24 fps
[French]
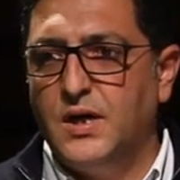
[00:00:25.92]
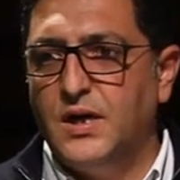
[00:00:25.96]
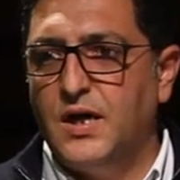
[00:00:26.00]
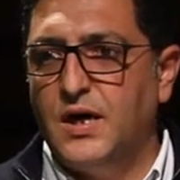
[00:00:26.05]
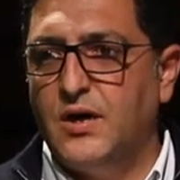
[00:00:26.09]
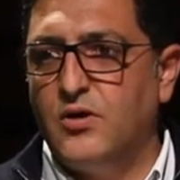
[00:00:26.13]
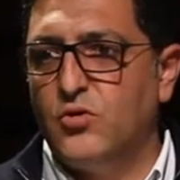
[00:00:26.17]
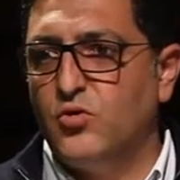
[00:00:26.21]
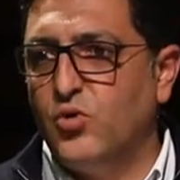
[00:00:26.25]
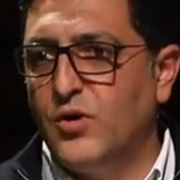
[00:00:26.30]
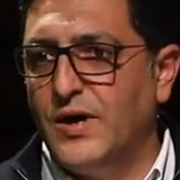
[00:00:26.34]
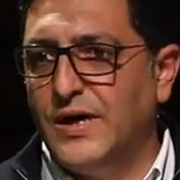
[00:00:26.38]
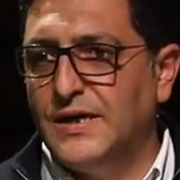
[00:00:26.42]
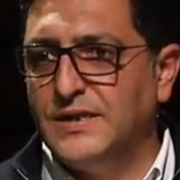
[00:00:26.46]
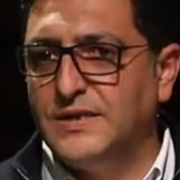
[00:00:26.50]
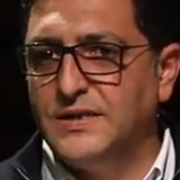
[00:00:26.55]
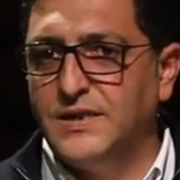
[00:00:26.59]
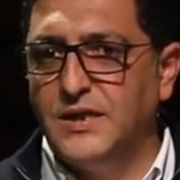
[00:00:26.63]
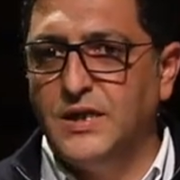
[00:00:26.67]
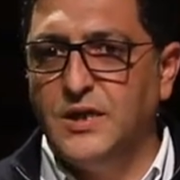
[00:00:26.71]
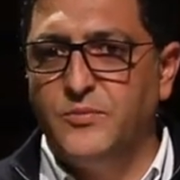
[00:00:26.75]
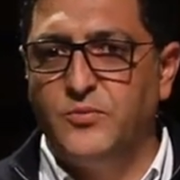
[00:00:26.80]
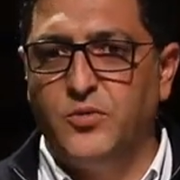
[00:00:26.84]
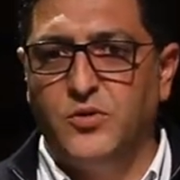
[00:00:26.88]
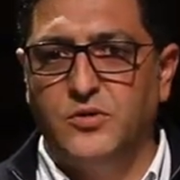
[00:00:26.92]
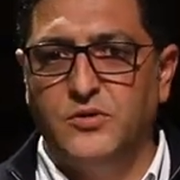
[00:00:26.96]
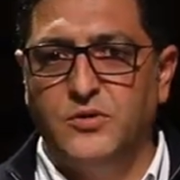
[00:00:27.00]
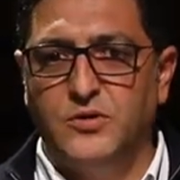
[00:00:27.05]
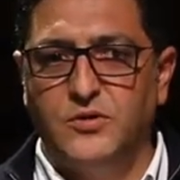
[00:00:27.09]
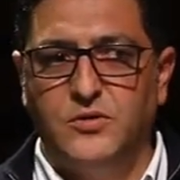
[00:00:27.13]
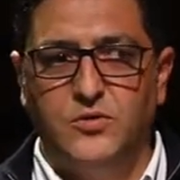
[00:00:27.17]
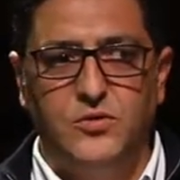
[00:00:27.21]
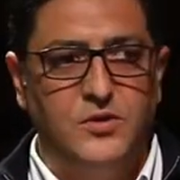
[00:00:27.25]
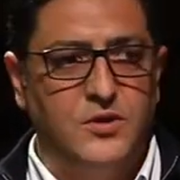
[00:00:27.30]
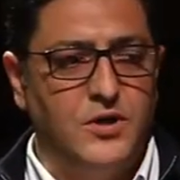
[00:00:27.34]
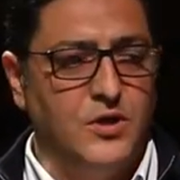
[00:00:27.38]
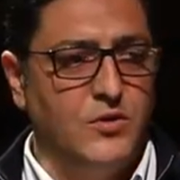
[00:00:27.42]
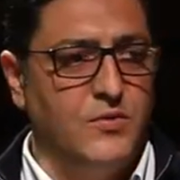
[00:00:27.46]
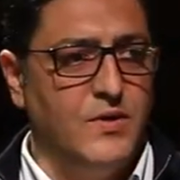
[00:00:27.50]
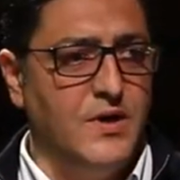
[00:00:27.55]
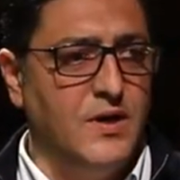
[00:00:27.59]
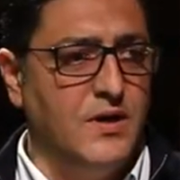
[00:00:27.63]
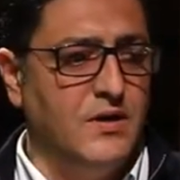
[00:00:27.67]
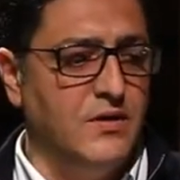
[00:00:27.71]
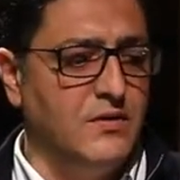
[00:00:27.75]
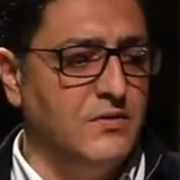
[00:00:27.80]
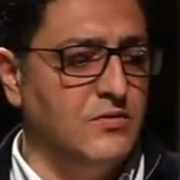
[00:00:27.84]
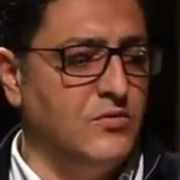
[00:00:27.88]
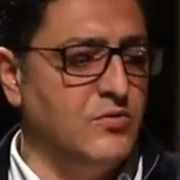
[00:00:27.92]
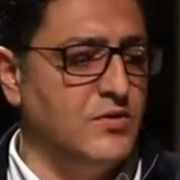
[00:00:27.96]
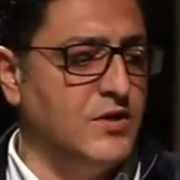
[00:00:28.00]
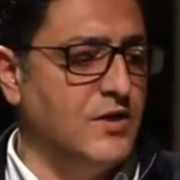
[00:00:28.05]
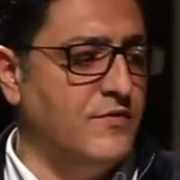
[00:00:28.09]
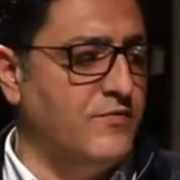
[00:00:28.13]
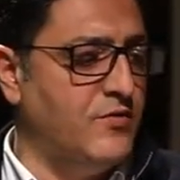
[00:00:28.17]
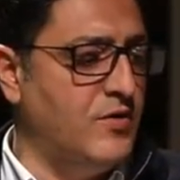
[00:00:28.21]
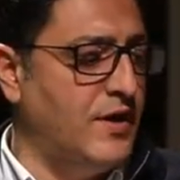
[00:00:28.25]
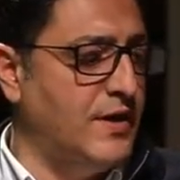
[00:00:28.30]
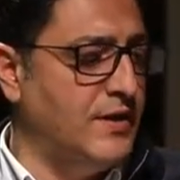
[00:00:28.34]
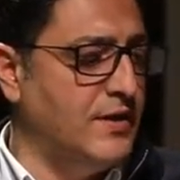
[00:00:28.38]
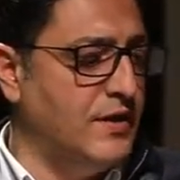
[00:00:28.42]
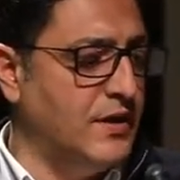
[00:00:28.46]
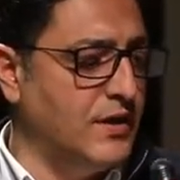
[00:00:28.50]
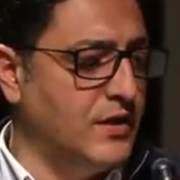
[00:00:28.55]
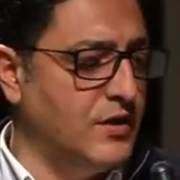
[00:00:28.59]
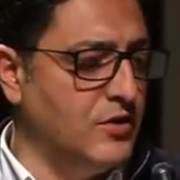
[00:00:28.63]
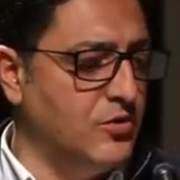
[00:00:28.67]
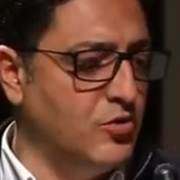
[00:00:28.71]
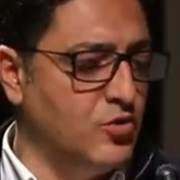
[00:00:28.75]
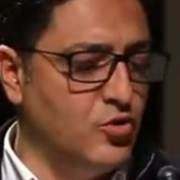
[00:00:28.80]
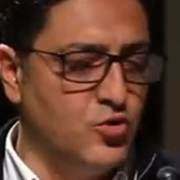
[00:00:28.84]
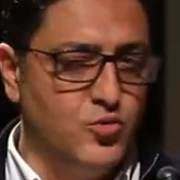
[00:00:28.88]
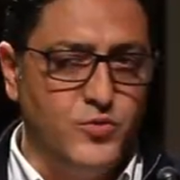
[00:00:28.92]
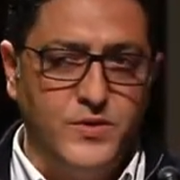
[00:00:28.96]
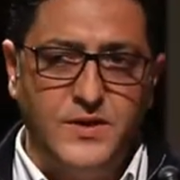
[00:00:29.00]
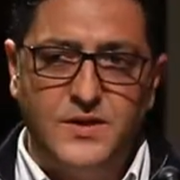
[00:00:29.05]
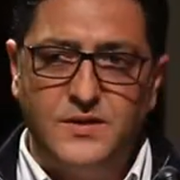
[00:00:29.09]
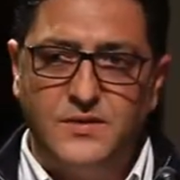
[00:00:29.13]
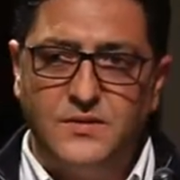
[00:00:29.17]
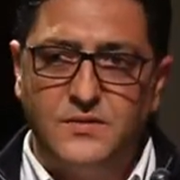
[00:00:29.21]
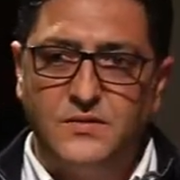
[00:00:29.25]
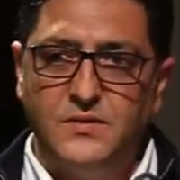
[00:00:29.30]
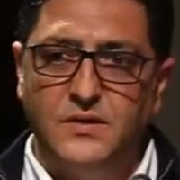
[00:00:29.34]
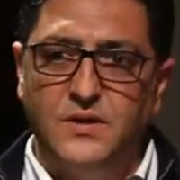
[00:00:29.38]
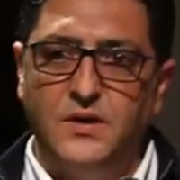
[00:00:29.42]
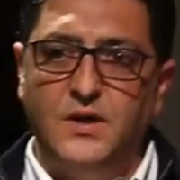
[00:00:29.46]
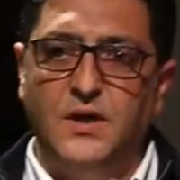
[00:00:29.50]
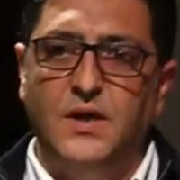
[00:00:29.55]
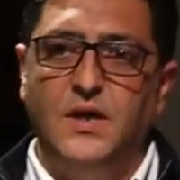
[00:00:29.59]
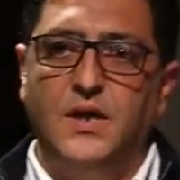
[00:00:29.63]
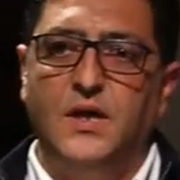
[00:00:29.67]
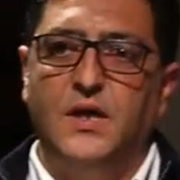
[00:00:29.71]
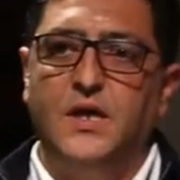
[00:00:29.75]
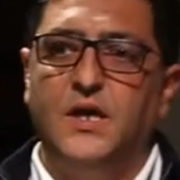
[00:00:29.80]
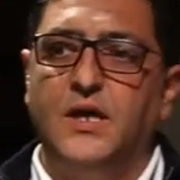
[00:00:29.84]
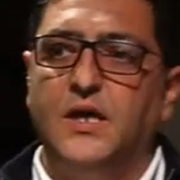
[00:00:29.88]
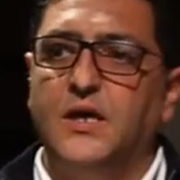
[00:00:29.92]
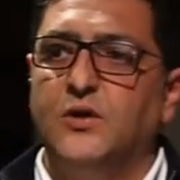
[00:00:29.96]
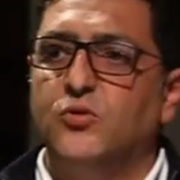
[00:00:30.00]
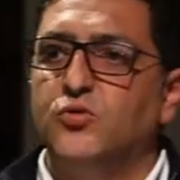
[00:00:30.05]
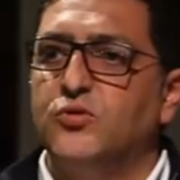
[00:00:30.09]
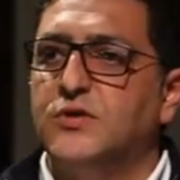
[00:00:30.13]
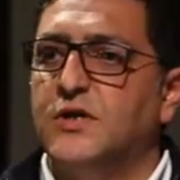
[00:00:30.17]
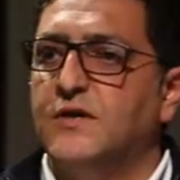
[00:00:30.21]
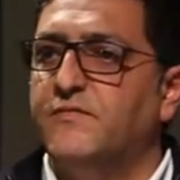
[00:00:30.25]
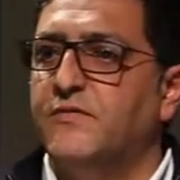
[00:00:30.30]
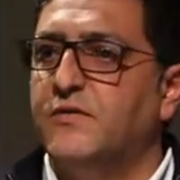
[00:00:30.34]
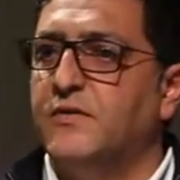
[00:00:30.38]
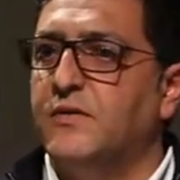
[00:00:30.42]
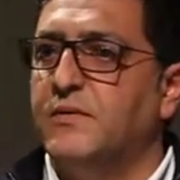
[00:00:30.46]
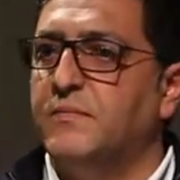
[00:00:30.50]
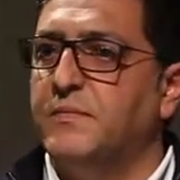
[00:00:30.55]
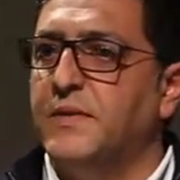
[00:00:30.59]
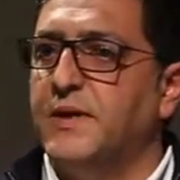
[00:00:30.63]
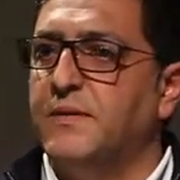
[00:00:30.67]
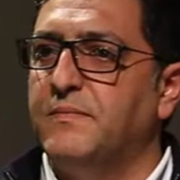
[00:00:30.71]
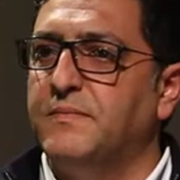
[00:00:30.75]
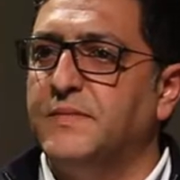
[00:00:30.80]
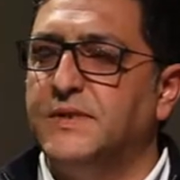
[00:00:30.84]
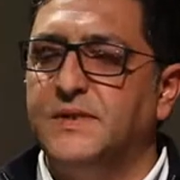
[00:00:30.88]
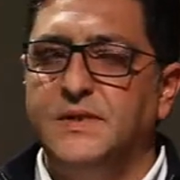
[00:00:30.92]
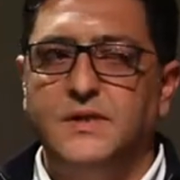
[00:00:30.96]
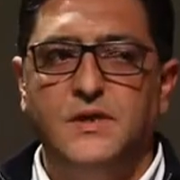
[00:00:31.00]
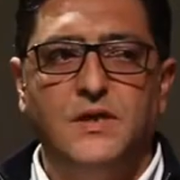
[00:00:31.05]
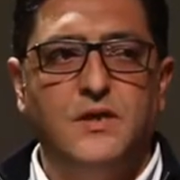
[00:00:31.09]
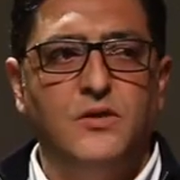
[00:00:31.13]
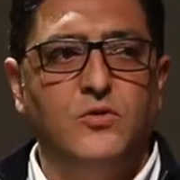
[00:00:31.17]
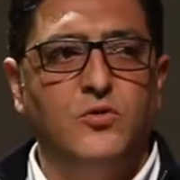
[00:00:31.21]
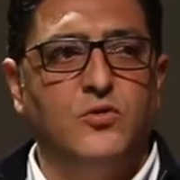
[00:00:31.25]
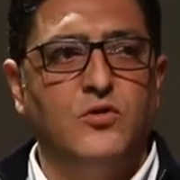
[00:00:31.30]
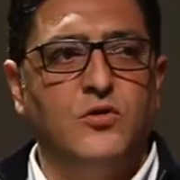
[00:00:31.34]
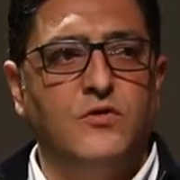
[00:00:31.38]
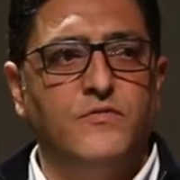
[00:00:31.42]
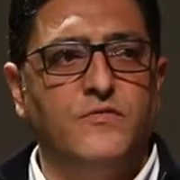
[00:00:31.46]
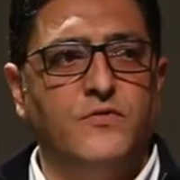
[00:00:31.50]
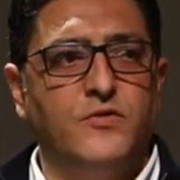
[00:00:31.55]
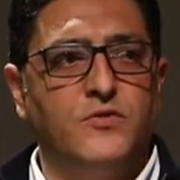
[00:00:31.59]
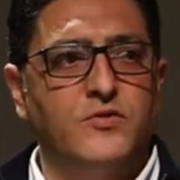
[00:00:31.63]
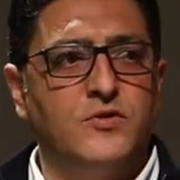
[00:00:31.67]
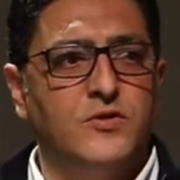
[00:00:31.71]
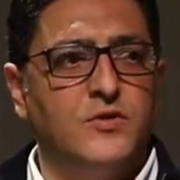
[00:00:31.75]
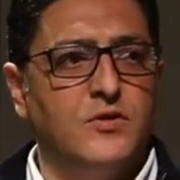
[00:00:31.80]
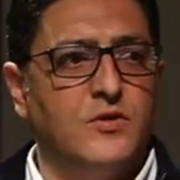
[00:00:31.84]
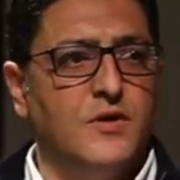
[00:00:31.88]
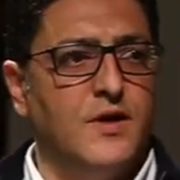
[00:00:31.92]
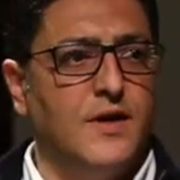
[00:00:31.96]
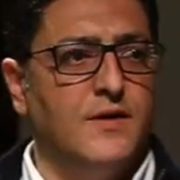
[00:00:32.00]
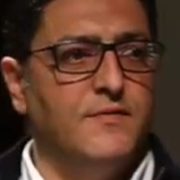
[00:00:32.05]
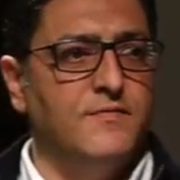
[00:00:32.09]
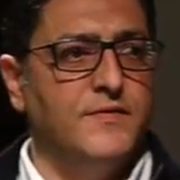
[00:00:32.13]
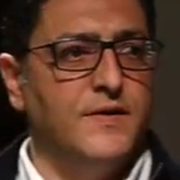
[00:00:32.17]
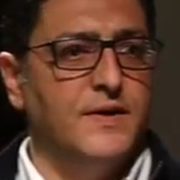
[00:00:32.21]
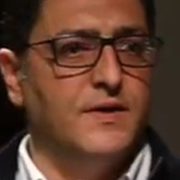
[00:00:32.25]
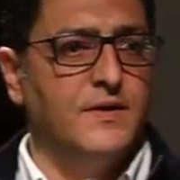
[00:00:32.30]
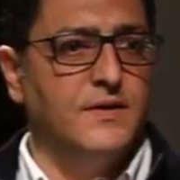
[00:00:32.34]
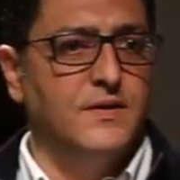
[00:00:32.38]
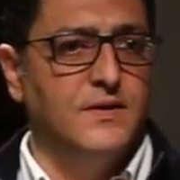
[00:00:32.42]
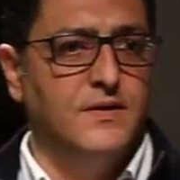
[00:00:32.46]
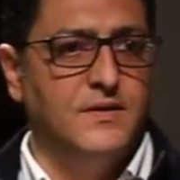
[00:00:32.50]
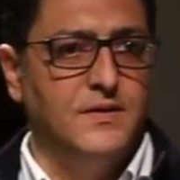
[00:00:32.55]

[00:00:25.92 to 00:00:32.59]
à encourager les produits du terroir. Nous avons adhéré de suite et nous avons même signé une convention avec,